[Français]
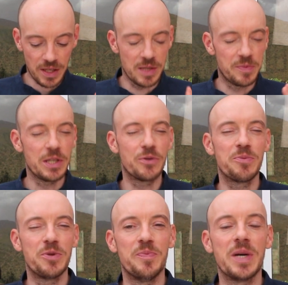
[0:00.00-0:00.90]
des petits
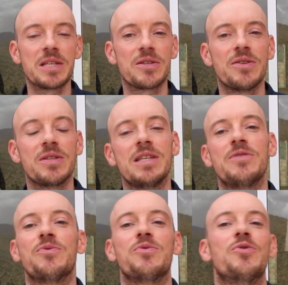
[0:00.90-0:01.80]
groupes de personnes qui
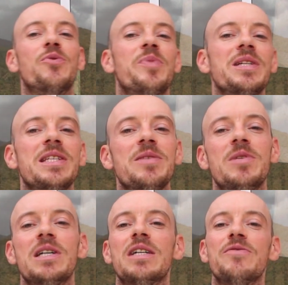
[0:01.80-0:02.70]
sont
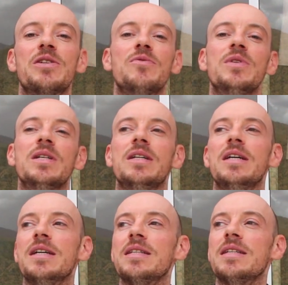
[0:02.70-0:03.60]
compatibles avec lui,
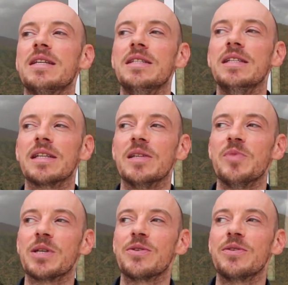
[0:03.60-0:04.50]
c'est-à-dire des
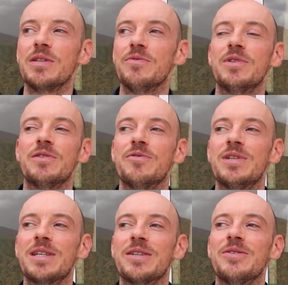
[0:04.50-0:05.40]
personnes qui vont
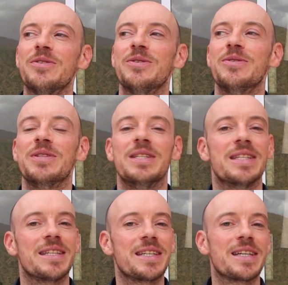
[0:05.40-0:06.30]
avoir
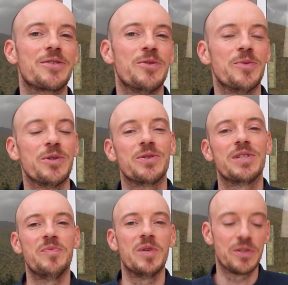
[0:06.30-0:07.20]
des intérêts communs,
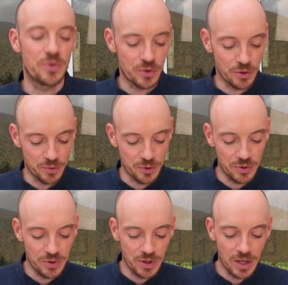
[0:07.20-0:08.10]
des passions
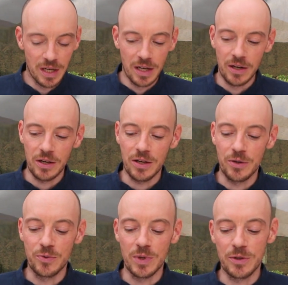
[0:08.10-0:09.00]
communes,
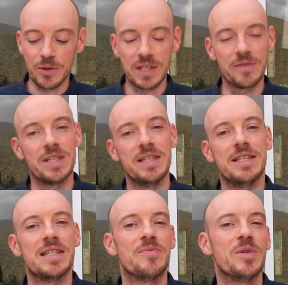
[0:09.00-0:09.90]
ou alors ça va être
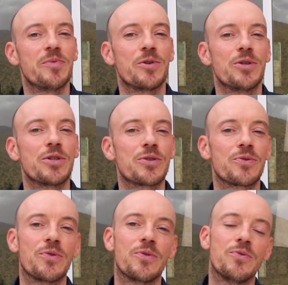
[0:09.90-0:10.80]
des amis
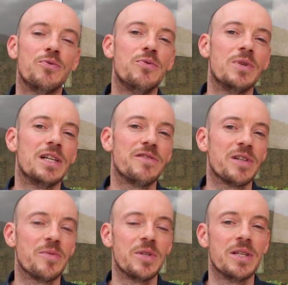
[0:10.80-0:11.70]
proches ou la
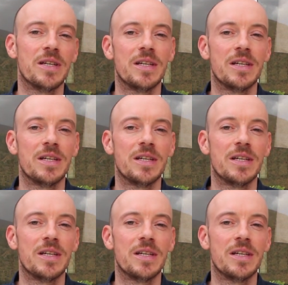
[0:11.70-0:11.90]
famille